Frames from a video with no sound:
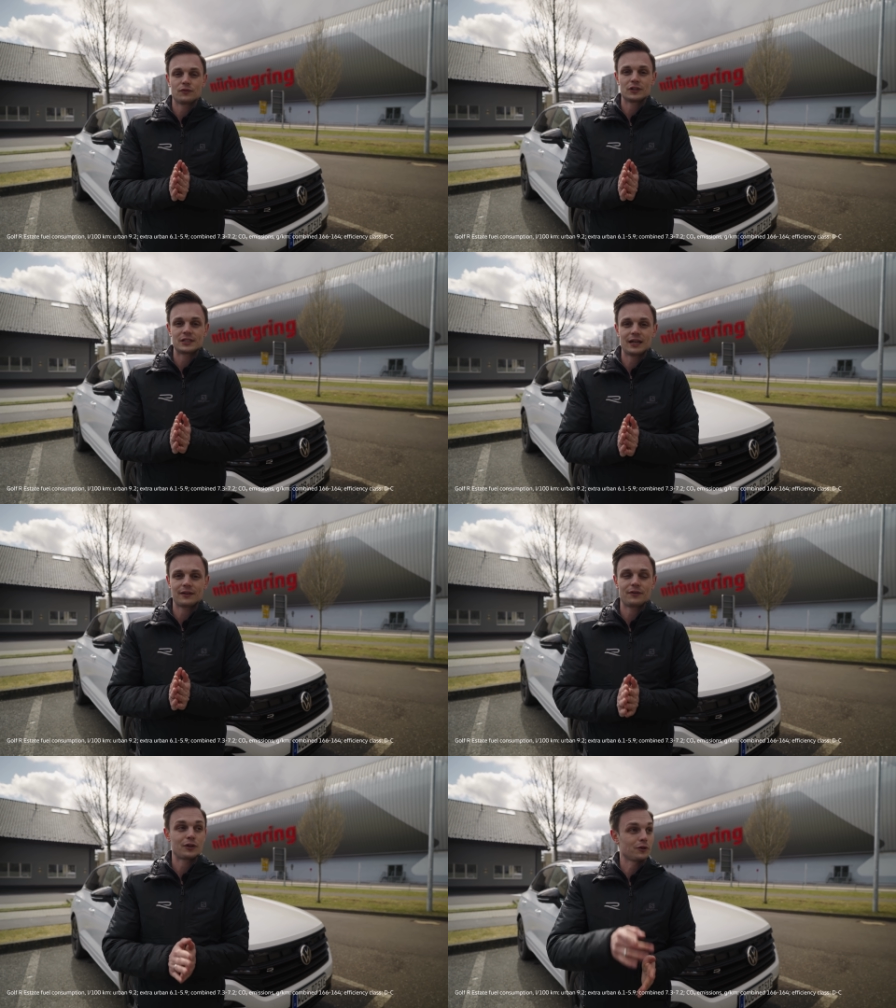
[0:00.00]
würde
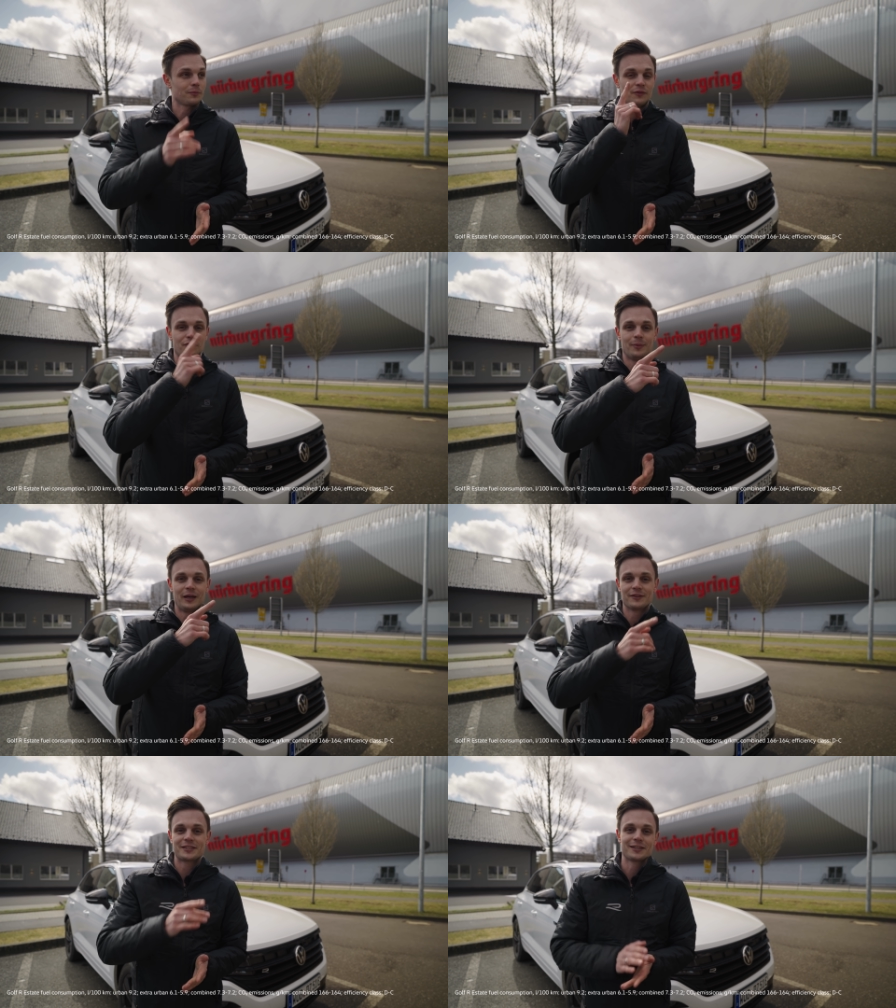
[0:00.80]
sagen, wir gucken mal
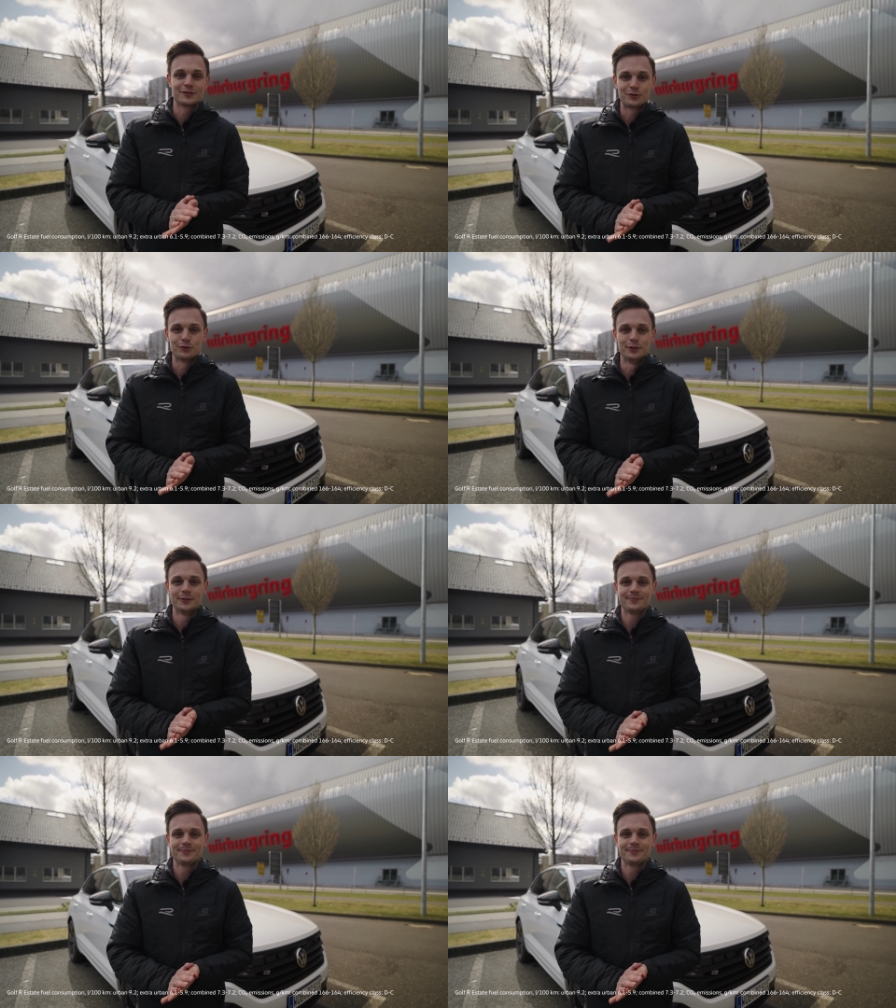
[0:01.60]
vorbei, was sich da so tut.